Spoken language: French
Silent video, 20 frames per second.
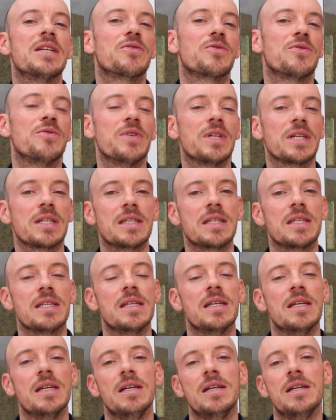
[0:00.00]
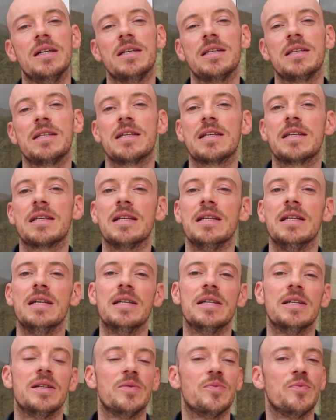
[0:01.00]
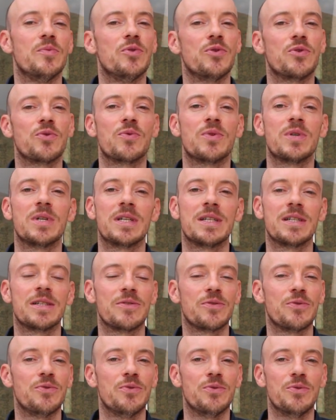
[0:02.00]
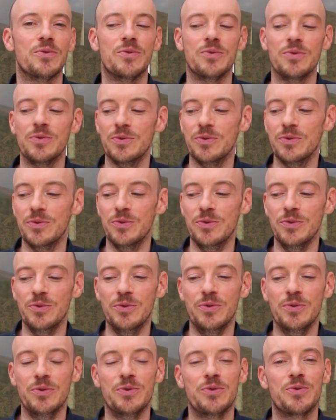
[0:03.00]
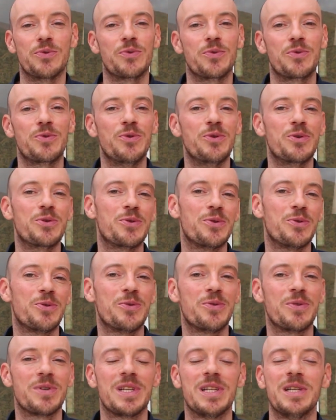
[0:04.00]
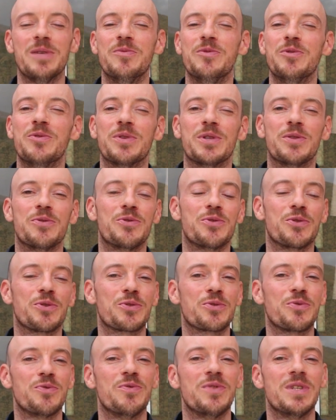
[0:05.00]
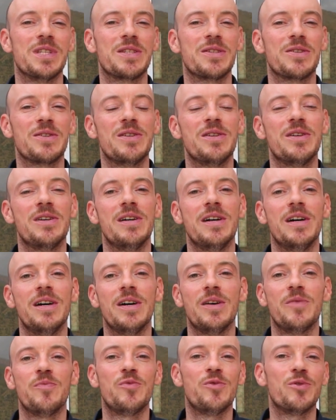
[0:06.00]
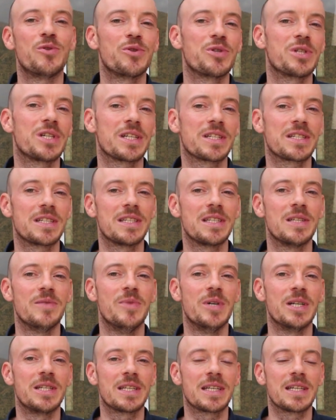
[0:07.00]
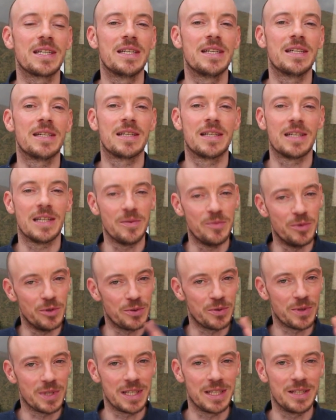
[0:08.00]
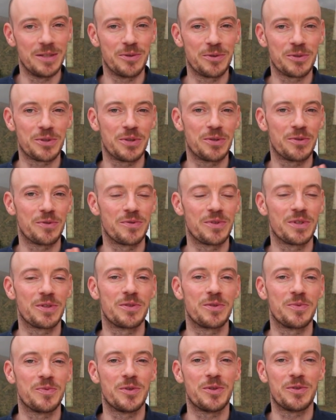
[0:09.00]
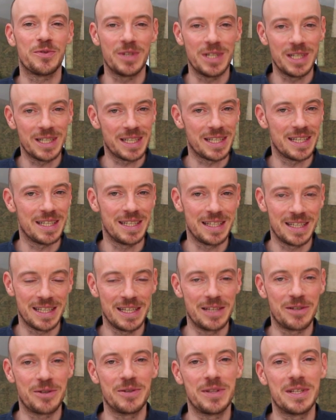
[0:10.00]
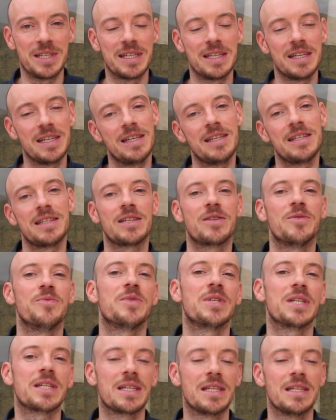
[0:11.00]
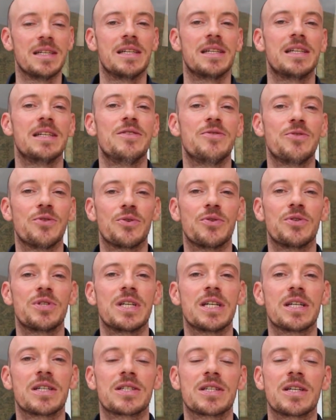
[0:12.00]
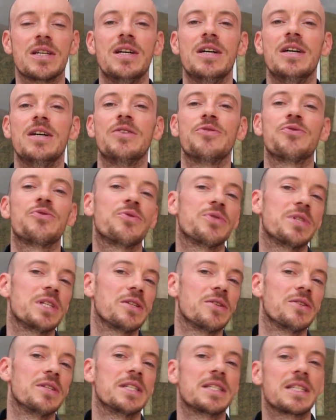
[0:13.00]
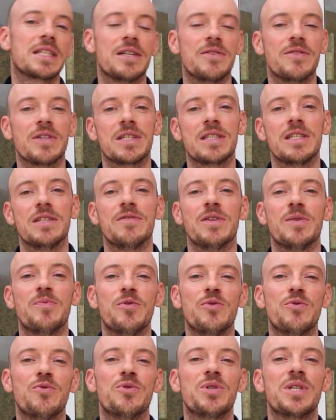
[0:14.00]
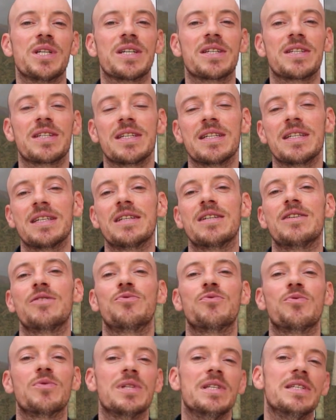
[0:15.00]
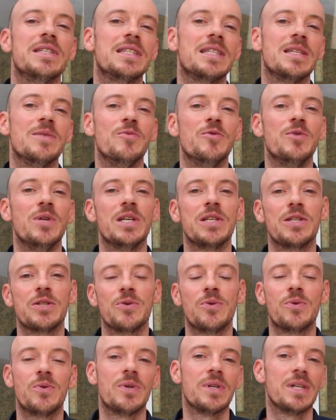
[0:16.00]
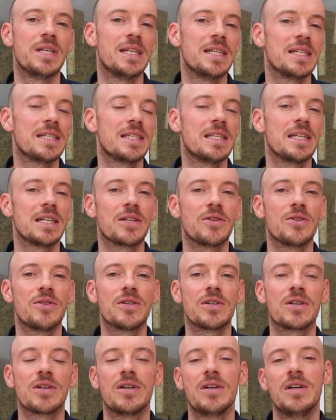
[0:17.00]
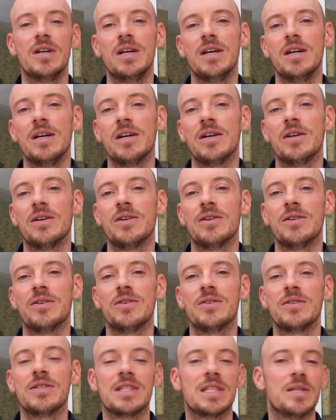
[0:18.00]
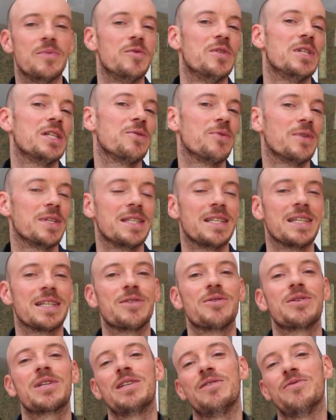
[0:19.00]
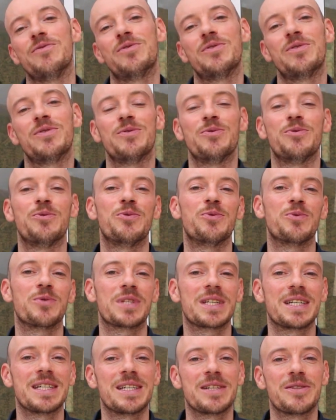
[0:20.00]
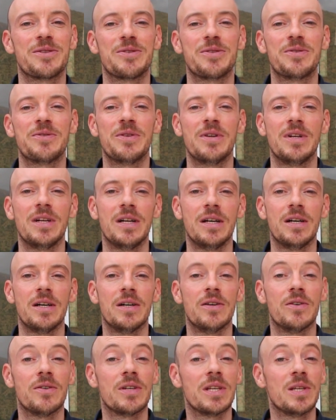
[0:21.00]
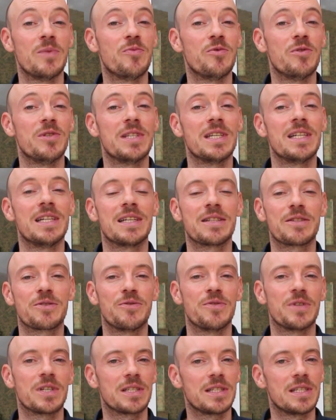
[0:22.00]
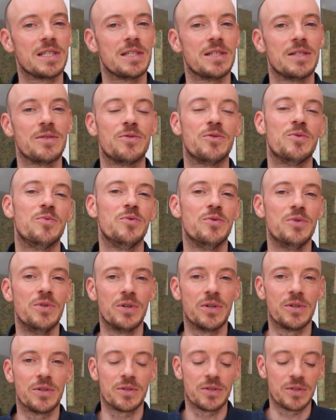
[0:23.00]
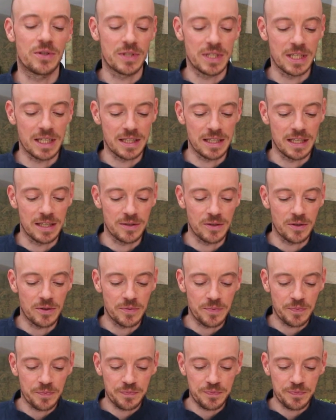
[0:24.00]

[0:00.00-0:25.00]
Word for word: introvertis, c'est qu'il a besoin de, son cocon, il a besoin de se retrouver seul pour recharger ses batteries, il a besoin d'être dans un environnement voilà, qu'il qui connaît, c'est comme ça qu'il se recharge, tandis qu'un extraverti va plutôt chercher toutes les stimulations extérieures, euh, stimulations extérieures qui vont au contraire euh, épuiser l'introverti au bout d'un certain temps.